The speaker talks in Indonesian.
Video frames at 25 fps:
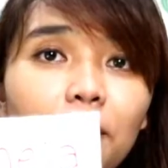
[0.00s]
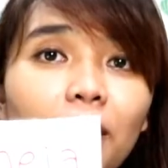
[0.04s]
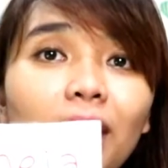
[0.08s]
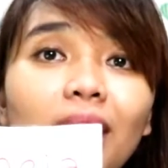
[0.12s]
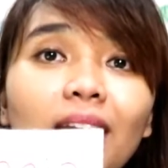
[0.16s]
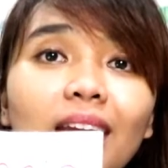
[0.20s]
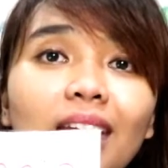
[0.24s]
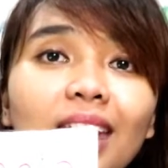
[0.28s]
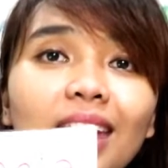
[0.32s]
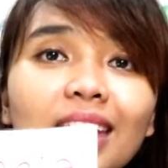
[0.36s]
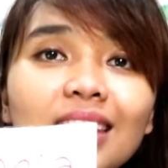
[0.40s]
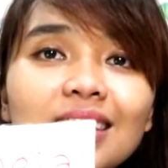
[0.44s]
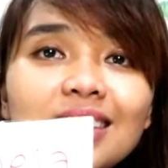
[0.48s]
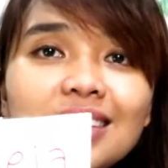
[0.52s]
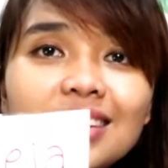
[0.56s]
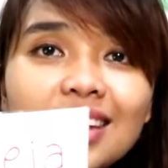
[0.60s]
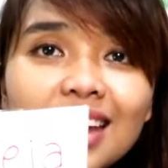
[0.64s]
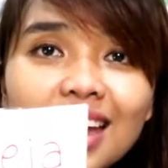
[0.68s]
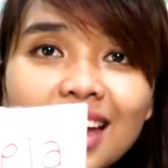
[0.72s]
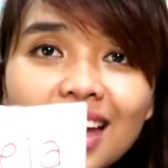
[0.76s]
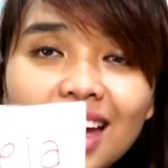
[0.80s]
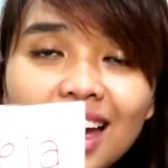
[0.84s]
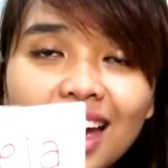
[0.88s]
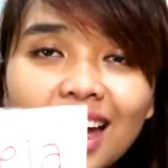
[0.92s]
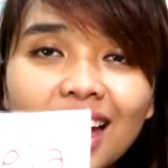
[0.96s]

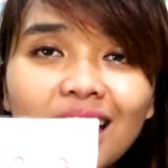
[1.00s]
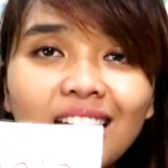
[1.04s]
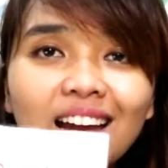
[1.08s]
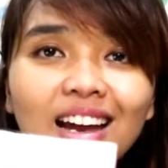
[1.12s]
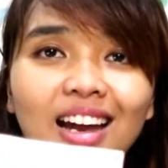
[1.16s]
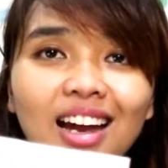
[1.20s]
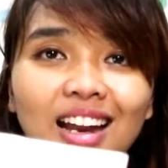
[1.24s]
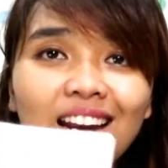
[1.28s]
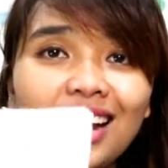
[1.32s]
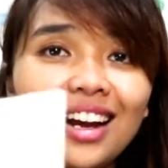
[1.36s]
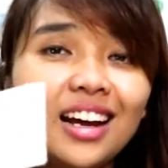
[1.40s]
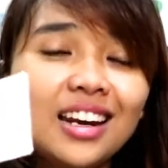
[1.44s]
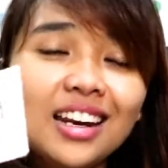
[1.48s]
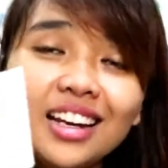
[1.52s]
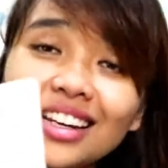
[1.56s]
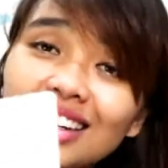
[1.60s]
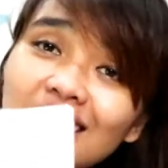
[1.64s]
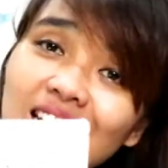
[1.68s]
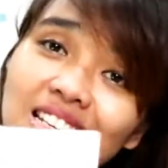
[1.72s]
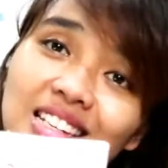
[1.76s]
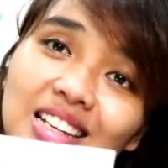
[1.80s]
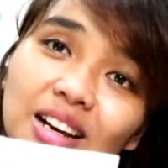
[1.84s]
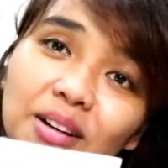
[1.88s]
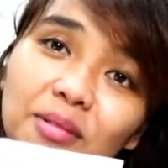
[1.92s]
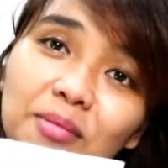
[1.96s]
meja anak-anak
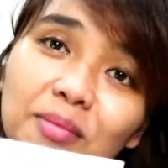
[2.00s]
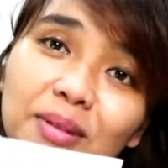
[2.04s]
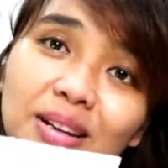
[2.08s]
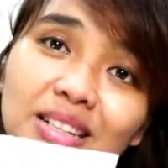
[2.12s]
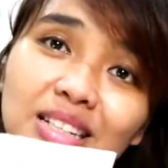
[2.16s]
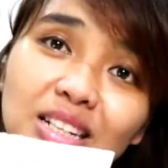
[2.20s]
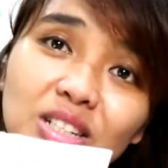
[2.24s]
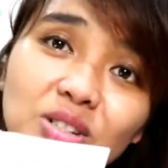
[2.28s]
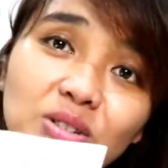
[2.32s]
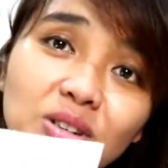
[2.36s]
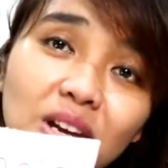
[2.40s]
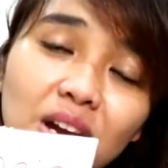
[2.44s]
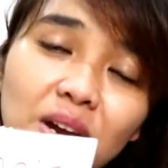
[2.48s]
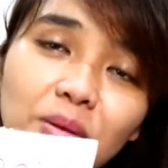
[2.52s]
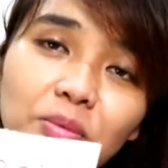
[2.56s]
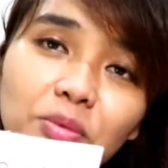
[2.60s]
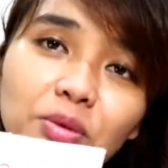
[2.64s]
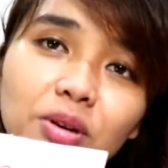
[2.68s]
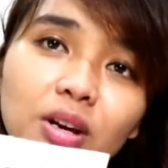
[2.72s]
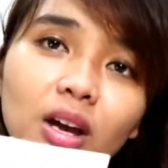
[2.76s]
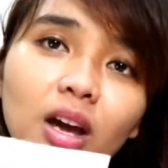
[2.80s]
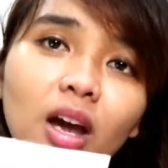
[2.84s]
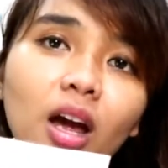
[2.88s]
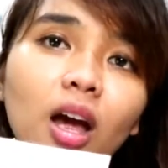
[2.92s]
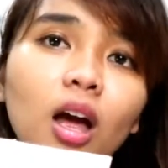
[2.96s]
diajak membaca juga ya
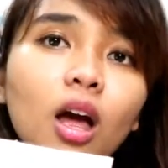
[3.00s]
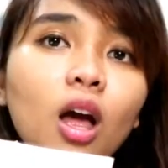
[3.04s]
bunda